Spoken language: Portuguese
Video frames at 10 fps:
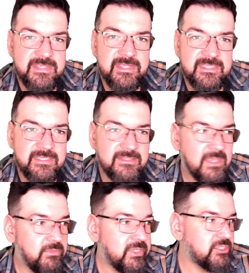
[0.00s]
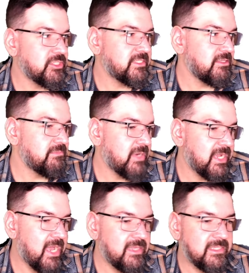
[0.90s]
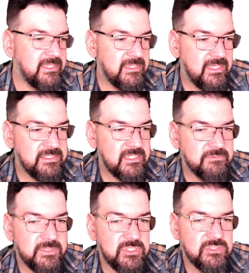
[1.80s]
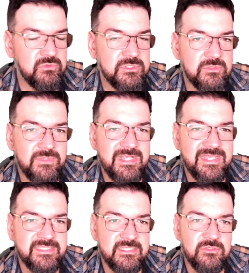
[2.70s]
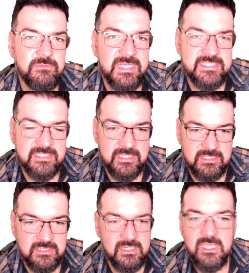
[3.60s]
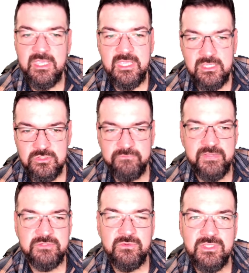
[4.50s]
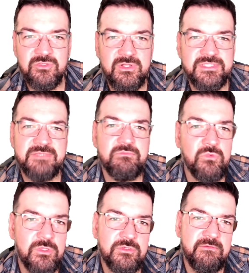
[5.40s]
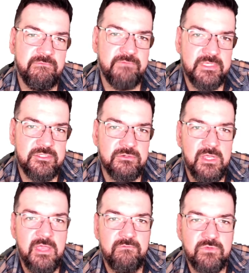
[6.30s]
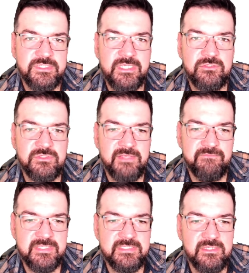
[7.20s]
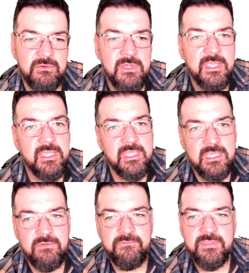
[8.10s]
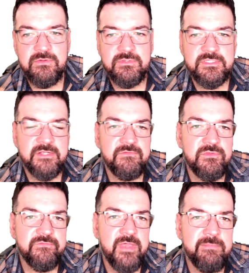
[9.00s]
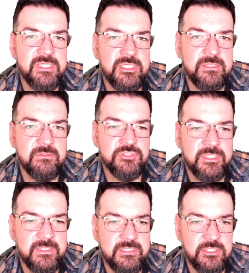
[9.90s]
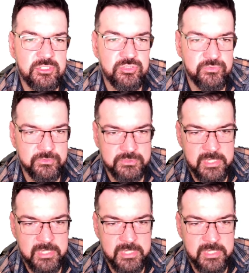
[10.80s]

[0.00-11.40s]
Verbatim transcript: que tem muita gente sendo empregada e a tendência é que as pessoas continuem gastando bastante. Isso faz com que torne-se muito difícil você reduzir a inflação e o Federal Reserve não vai baixar tão já a taxa de juros.